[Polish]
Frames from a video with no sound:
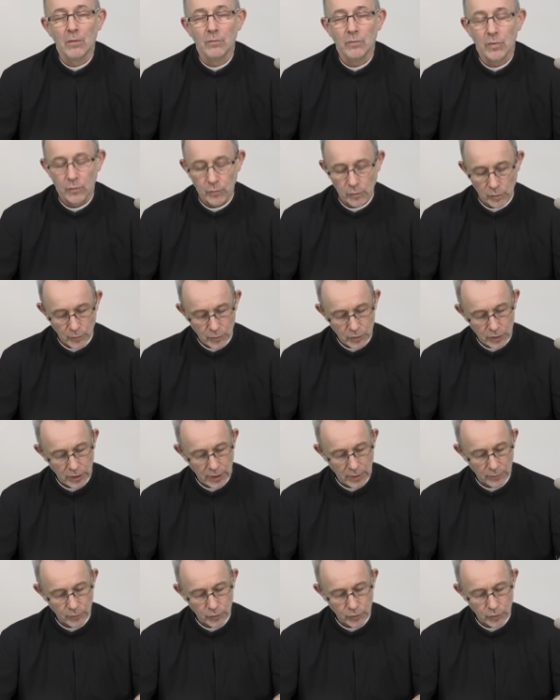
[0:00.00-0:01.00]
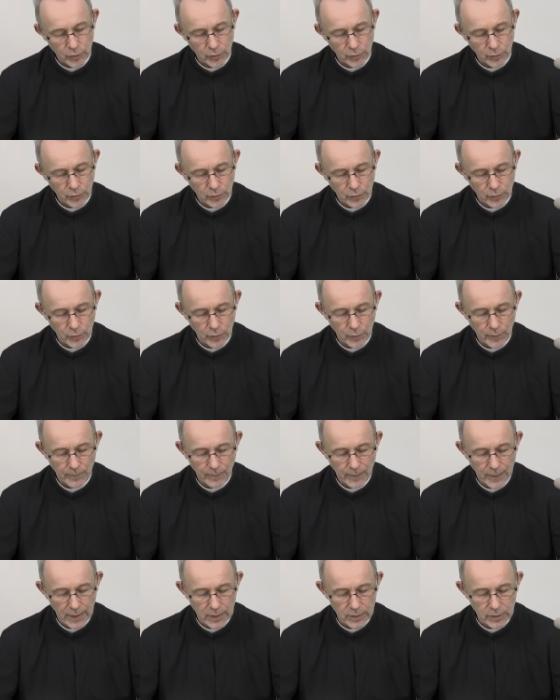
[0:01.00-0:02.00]
Pomódlmy się na początku
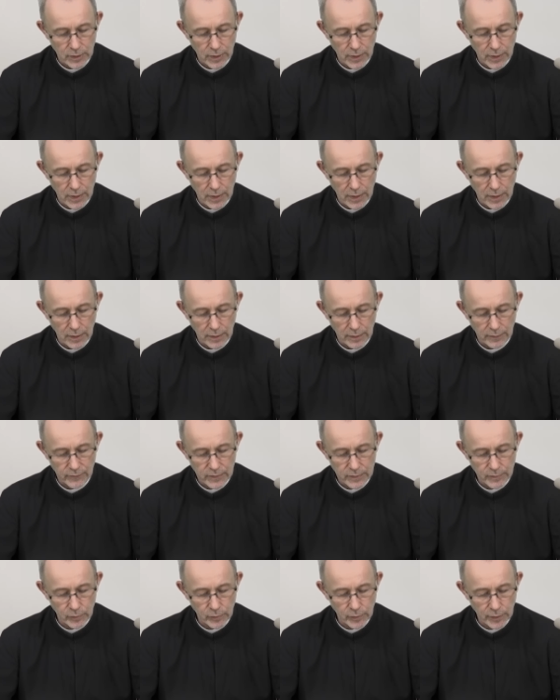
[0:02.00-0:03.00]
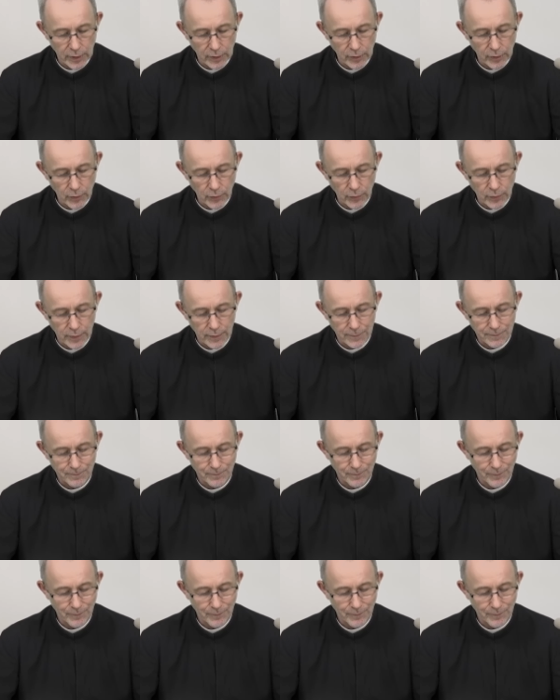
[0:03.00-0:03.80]
naszej wspólnej drogi.